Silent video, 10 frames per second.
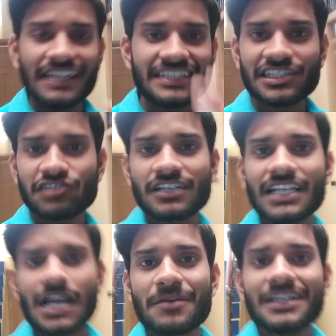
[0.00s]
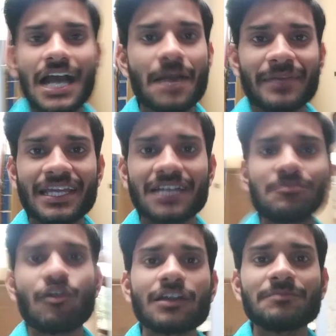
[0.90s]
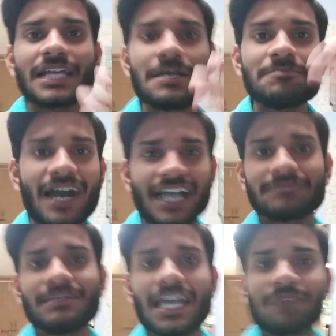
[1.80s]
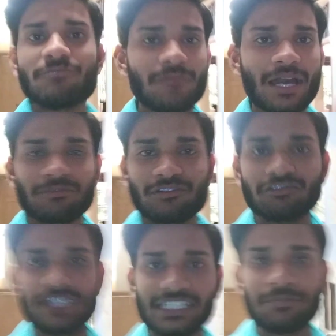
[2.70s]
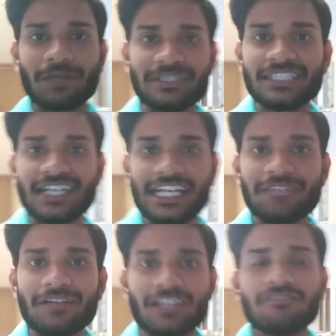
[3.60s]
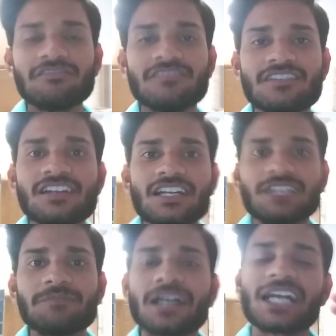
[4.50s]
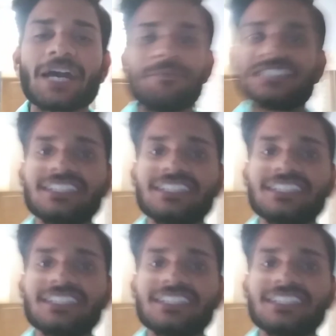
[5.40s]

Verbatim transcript: इन चीज़ों के अलावा यहाँ पे एक बहुत बड़ा बाग भी है वो मैं आपको थोड़ी देर में अभी दिखाने वाला हूँ वहाँ काफ़ी अच्छा